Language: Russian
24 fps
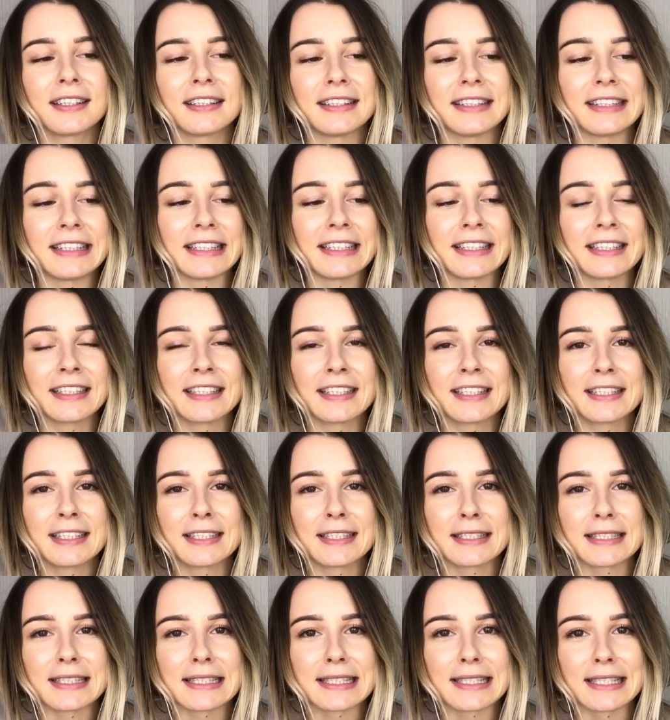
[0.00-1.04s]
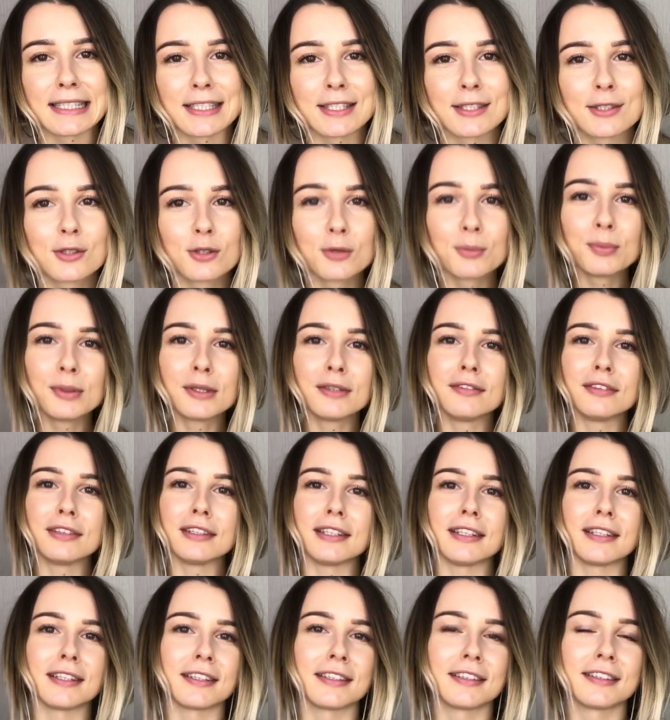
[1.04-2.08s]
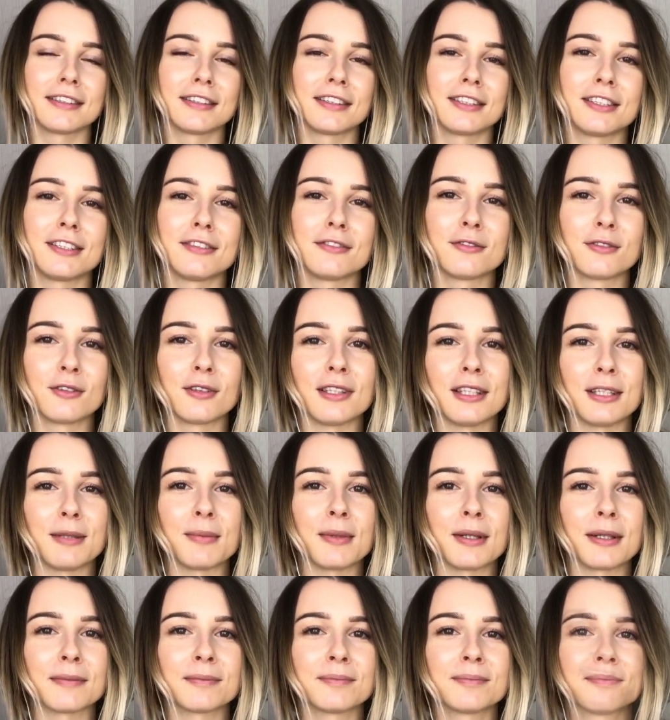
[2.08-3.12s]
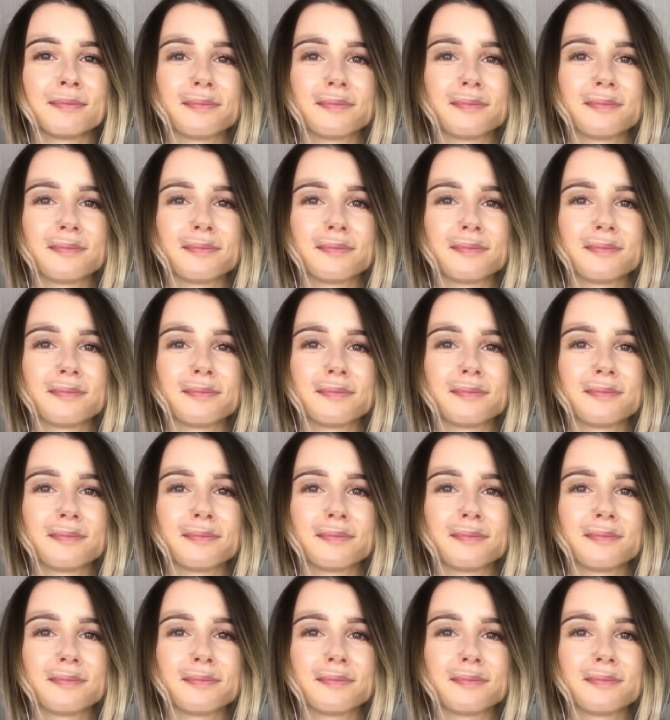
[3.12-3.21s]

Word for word: не зазубривание чего-либо.